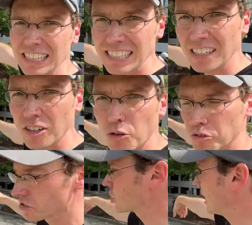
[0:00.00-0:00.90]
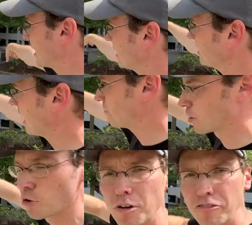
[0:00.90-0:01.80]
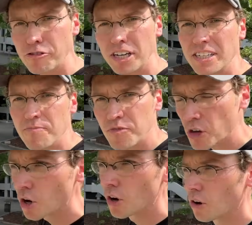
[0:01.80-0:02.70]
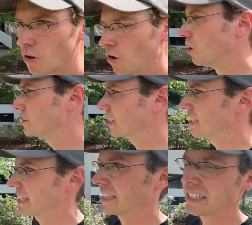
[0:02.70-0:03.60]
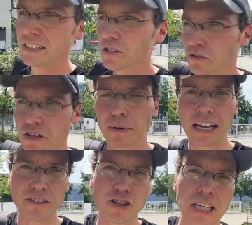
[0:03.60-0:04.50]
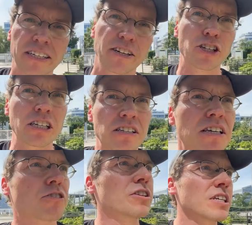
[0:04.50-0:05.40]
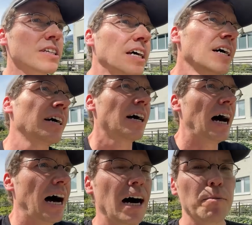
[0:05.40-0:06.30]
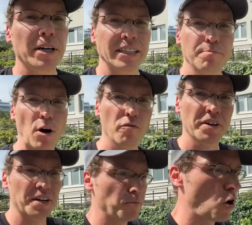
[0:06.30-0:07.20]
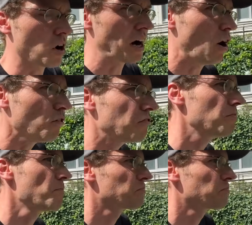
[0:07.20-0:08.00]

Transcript: hier in einer großen Schlange hier einmal rumgeführt und äh, dann hier zu unserem Kassenstand. Der steht jetzt hier noch nicht, aber den bauen wir dann morgen auf.